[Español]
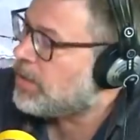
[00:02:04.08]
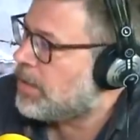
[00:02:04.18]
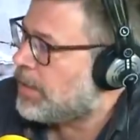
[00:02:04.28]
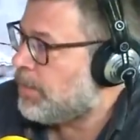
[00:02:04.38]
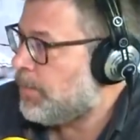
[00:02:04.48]
de
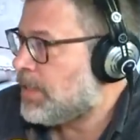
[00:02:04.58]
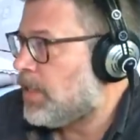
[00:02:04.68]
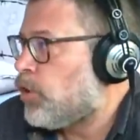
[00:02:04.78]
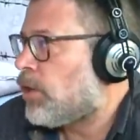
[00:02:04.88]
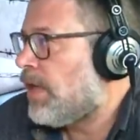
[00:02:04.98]
seguirme,
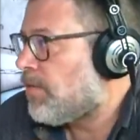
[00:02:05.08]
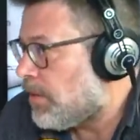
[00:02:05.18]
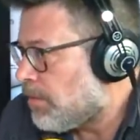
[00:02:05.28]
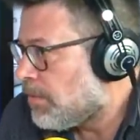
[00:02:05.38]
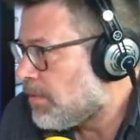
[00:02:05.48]
señor
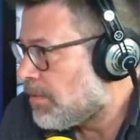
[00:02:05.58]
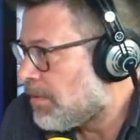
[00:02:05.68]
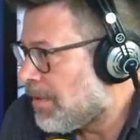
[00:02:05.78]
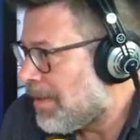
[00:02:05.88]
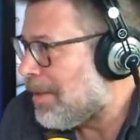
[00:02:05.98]
nazi.
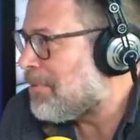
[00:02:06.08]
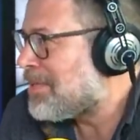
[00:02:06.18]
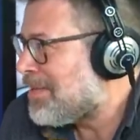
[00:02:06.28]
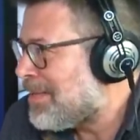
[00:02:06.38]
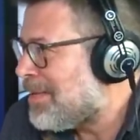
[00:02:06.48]
Vale. A ver
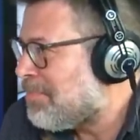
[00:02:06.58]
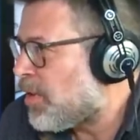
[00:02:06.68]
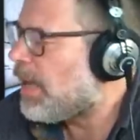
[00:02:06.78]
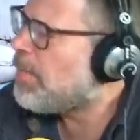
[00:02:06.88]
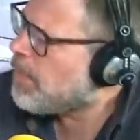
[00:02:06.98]
si.
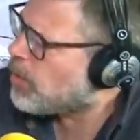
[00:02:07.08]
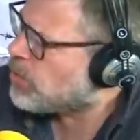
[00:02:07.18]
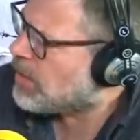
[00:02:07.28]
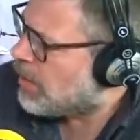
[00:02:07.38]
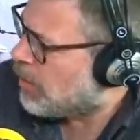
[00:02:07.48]
Porque a mí me gusta ser